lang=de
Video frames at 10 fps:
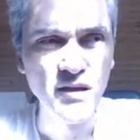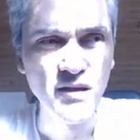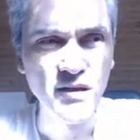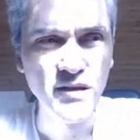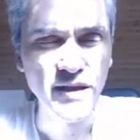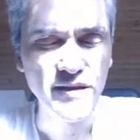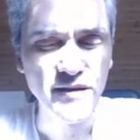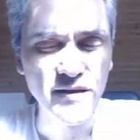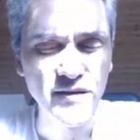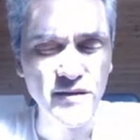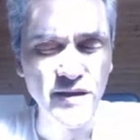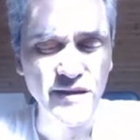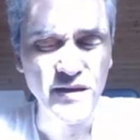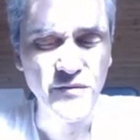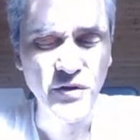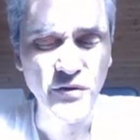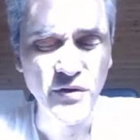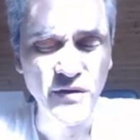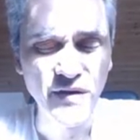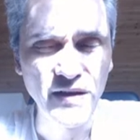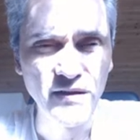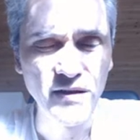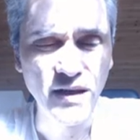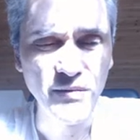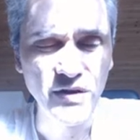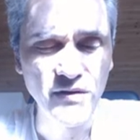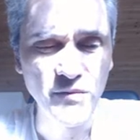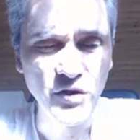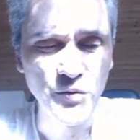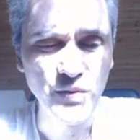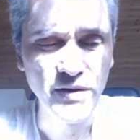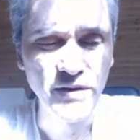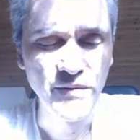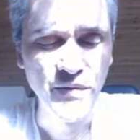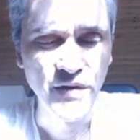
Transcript: äh, letztes, letzte Woche irgendwann, da habe ich zum Beispiel